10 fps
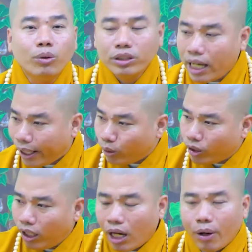tôi sai
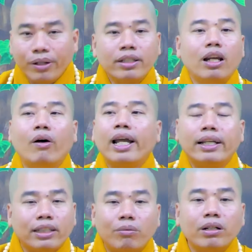tôi xin lỗi xin lỗi
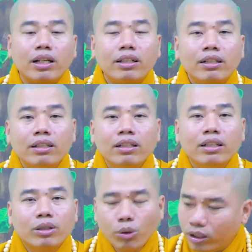cái xong rồi đó
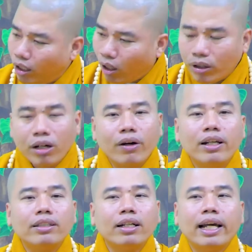tôi xin lỗi
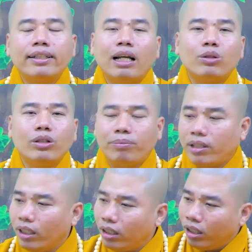rồi đó từ đây sao tôi
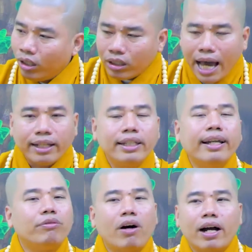gặp chị ai
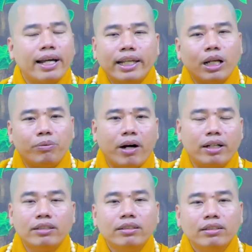với đạo phật ai với đạo
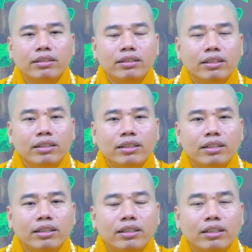phật
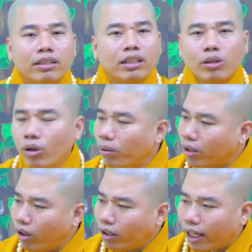chứ tôi
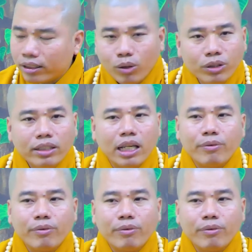không có nói rằng tôi với